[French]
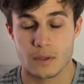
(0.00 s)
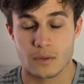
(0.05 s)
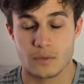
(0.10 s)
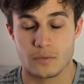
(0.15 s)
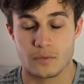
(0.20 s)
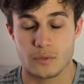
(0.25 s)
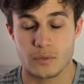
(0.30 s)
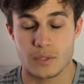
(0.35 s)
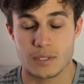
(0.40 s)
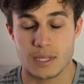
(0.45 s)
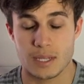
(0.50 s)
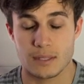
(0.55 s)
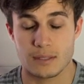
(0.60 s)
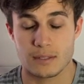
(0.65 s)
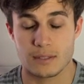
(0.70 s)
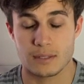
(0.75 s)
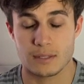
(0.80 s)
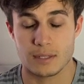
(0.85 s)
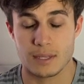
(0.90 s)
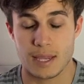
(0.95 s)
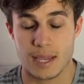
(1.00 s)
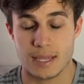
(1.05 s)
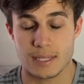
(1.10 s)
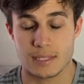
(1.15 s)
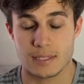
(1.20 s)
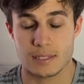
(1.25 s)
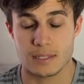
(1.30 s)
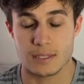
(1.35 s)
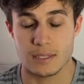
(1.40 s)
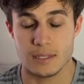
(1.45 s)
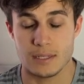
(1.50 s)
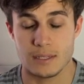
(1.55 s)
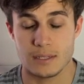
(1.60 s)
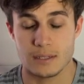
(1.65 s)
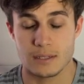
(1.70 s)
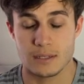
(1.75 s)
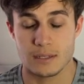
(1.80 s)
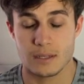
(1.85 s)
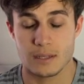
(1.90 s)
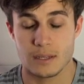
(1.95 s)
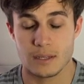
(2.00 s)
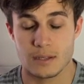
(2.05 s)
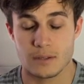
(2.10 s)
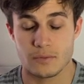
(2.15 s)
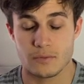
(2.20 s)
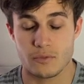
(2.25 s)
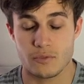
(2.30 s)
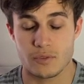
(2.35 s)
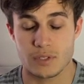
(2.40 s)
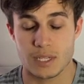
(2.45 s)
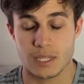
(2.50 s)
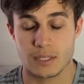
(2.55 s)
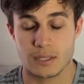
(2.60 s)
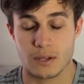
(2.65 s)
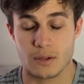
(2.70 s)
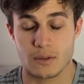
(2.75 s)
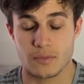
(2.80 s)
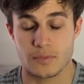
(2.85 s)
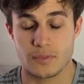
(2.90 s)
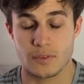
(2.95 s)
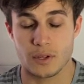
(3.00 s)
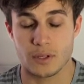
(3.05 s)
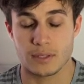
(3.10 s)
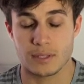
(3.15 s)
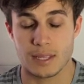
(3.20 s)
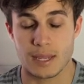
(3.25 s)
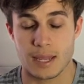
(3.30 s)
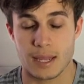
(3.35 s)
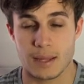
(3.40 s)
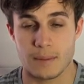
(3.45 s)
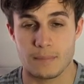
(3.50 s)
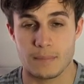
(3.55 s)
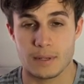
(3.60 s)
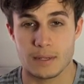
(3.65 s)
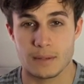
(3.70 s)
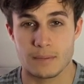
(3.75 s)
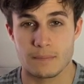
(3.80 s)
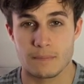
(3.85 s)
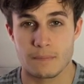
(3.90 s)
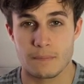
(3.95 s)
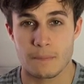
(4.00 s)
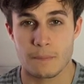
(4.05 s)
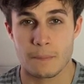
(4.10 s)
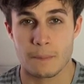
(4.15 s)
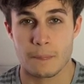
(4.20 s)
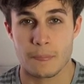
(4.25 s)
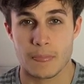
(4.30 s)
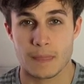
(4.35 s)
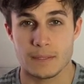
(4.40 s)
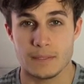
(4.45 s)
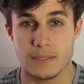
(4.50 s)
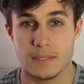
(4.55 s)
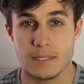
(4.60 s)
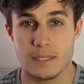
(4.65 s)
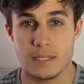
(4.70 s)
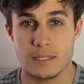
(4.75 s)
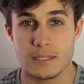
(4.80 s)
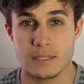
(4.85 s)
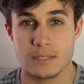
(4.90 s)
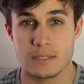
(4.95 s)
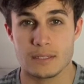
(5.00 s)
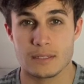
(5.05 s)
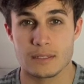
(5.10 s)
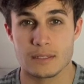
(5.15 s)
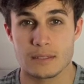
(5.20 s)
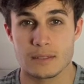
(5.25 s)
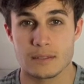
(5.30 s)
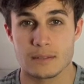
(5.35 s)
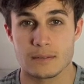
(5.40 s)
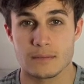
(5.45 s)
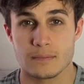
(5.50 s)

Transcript: Vous êtes assis, vous êtes confortable. 10,